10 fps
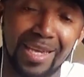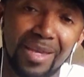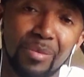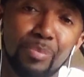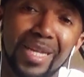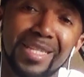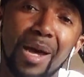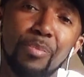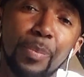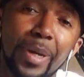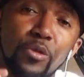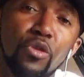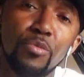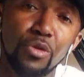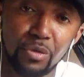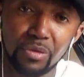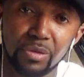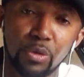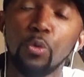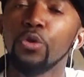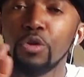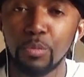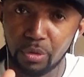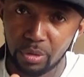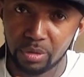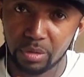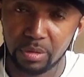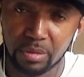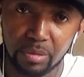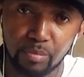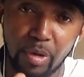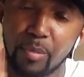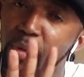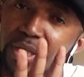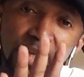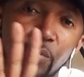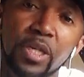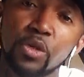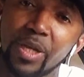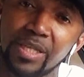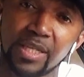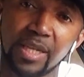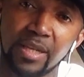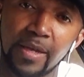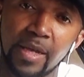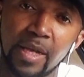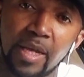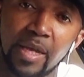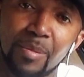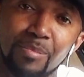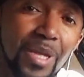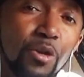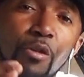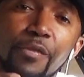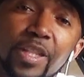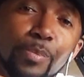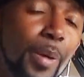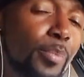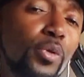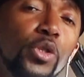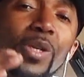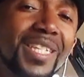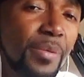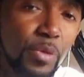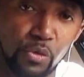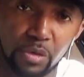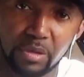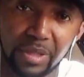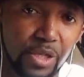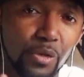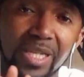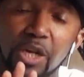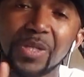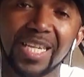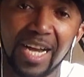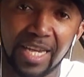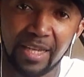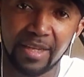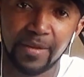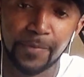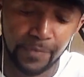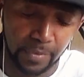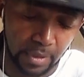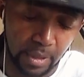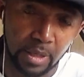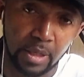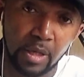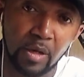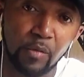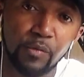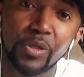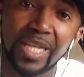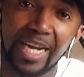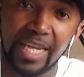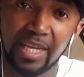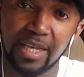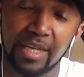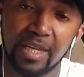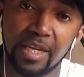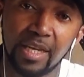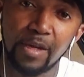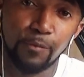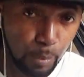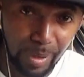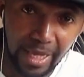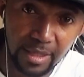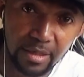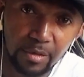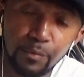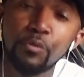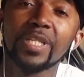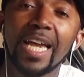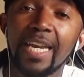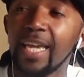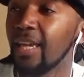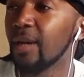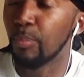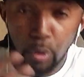Et pendant à peu près deux minutes ou une minute, peu importe, c'est vous qui choisissez. Mais ne le faites pas plus de cinq minutes, sinon ça ne sert à rien. Vous allez vous plaindre, vous allez